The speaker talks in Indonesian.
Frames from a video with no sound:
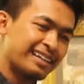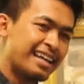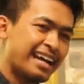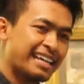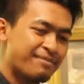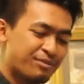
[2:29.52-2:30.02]

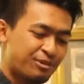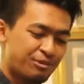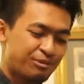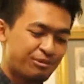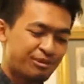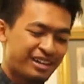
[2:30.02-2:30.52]

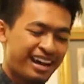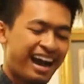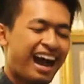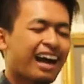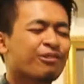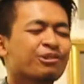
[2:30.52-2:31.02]
Darimu
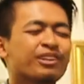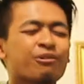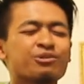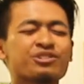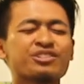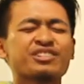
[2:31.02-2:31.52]
aku
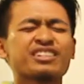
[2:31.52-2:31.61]
tahu